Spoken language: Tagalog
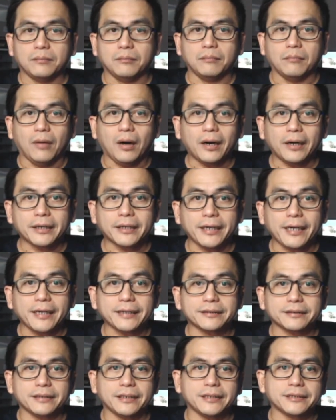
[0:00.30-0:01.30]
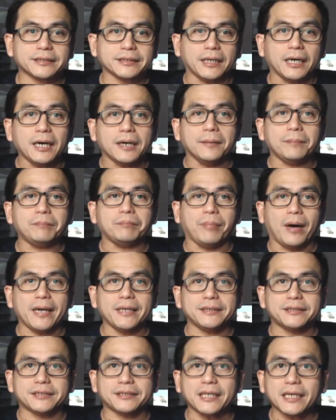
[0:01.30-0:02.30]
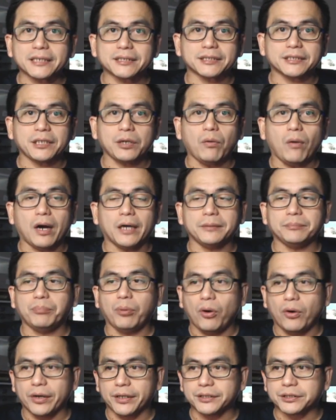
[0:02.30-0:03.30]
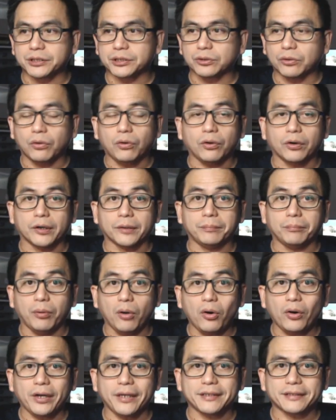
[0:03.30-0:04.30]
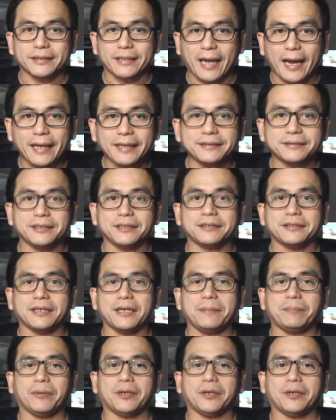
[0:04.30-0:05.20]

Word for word: Market is up by 61 points or 0.93%.